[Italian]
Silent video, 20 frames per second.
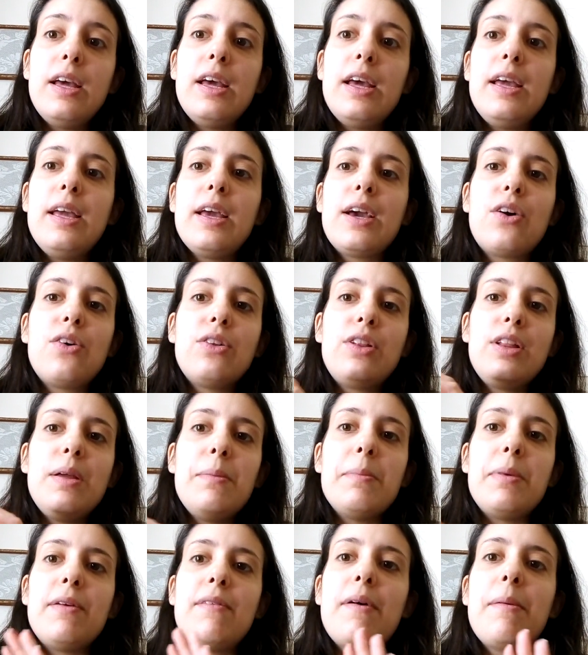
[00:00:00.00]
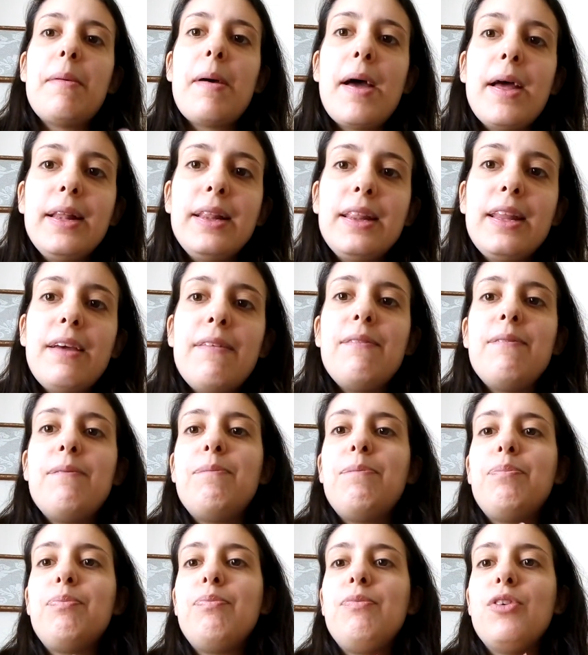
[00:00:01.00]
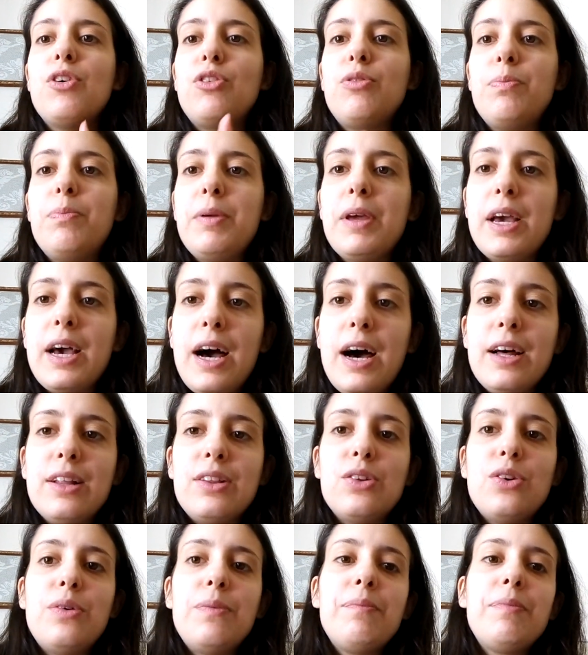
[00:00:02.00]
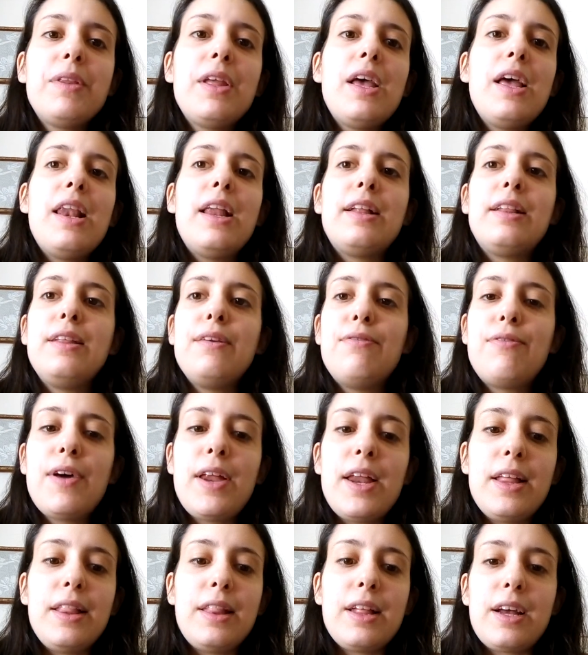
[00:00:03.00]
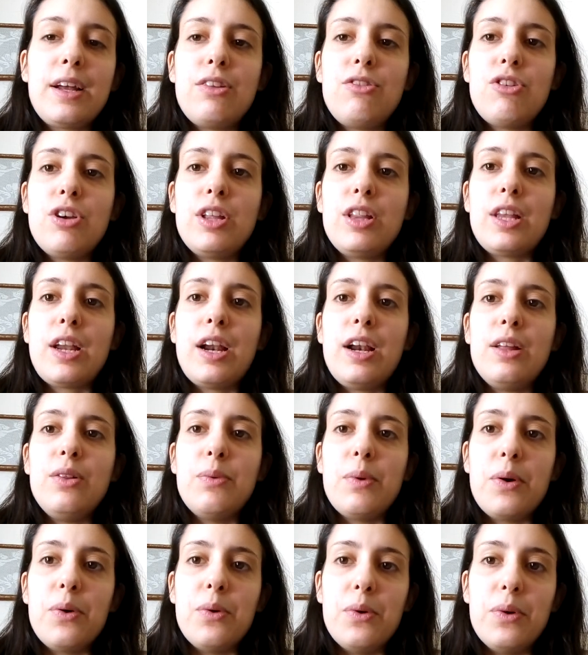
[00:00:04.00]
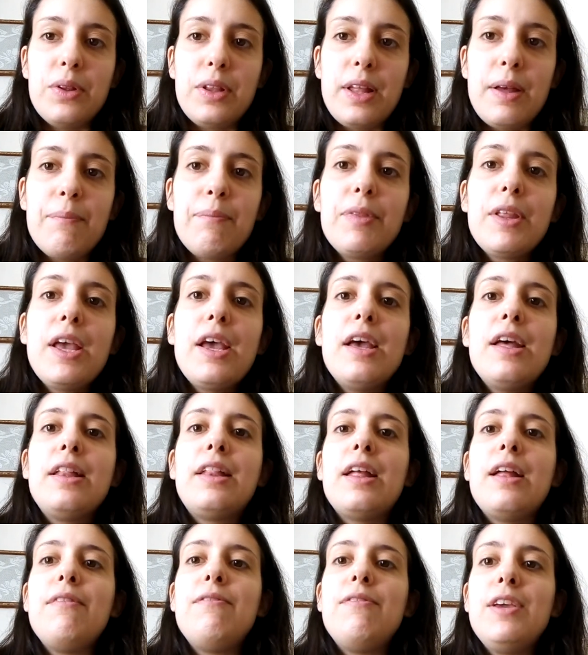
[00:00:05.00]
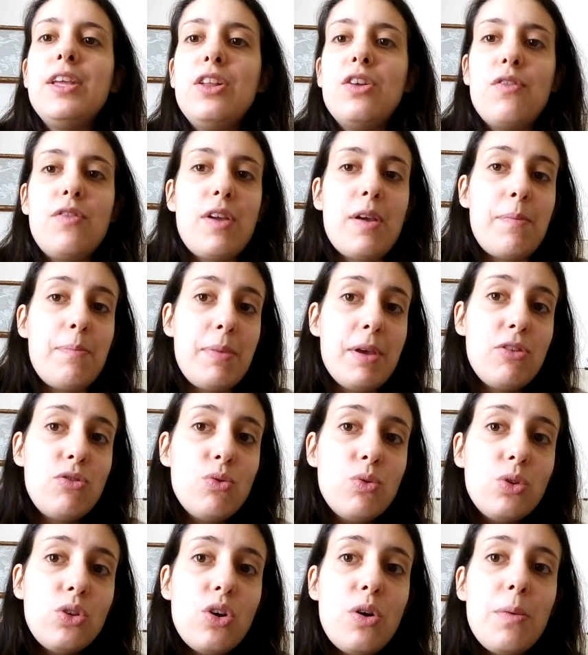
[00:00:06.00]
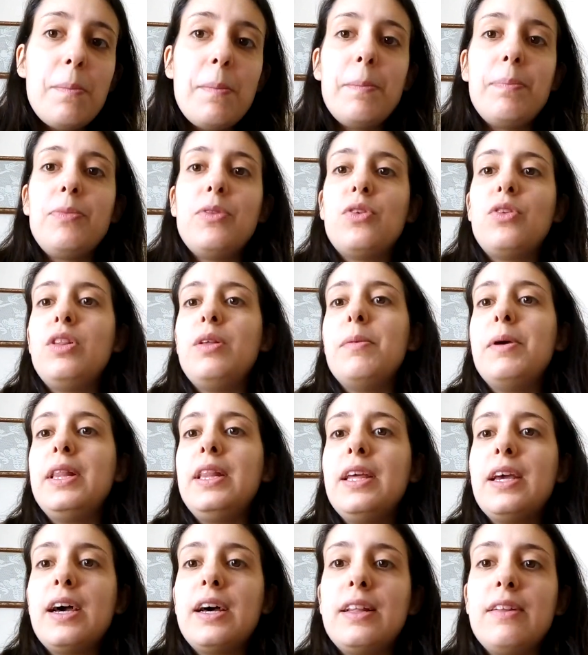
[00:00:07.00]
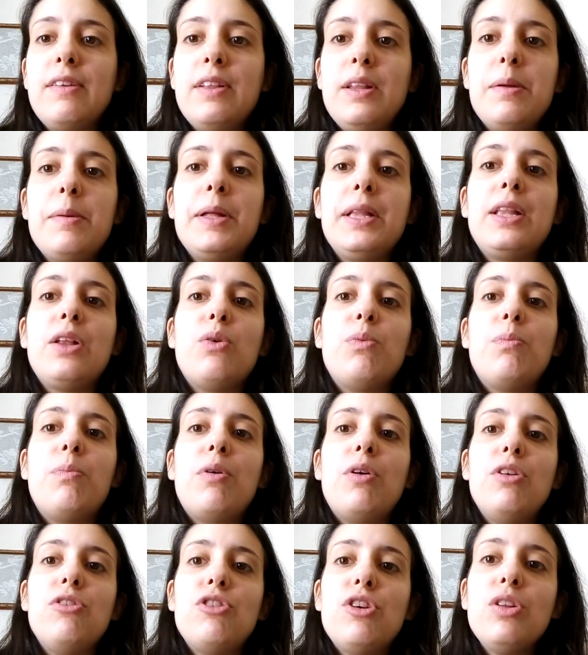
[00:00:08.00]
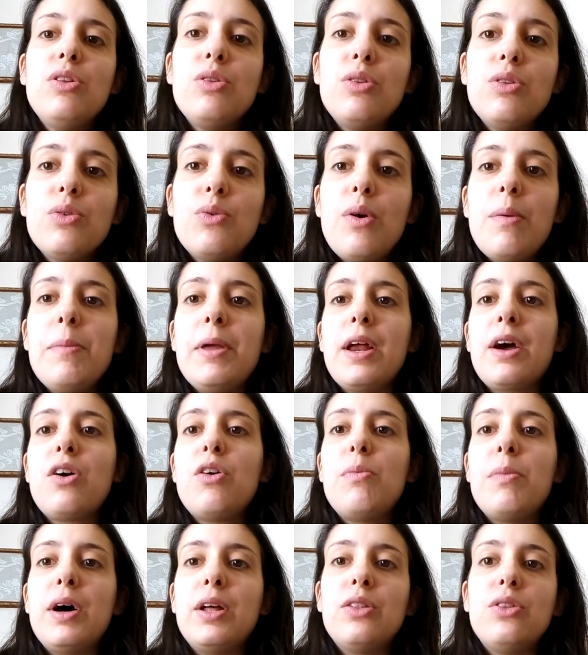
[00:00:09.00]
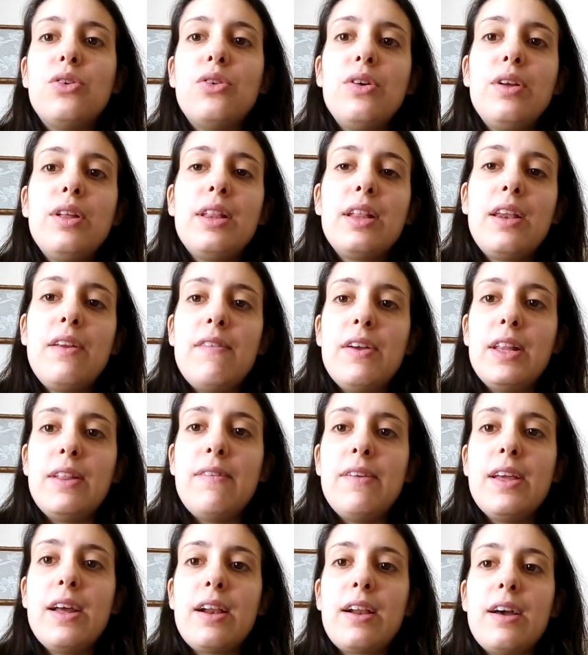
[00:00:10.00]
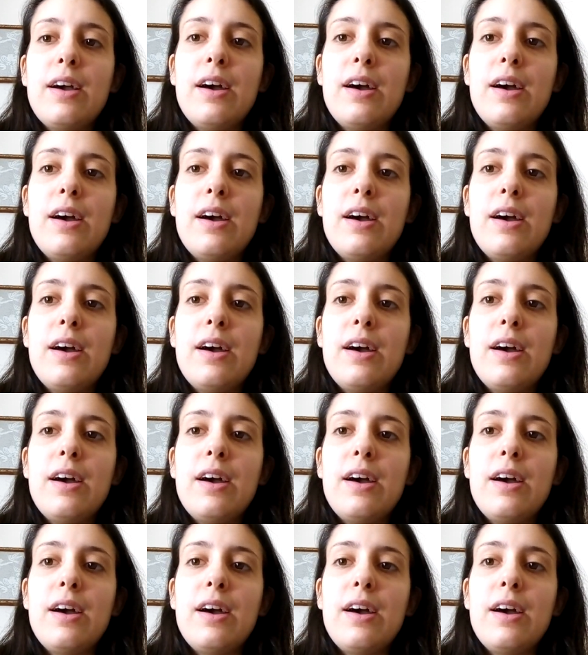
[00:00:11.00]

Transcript: E così brevemente vi ho spiegato la differenza che c'è tra le due cose. Se il video vi è piaciuto non dimenticate di mettere un pollice in su e mi raccomando iscrivetevi al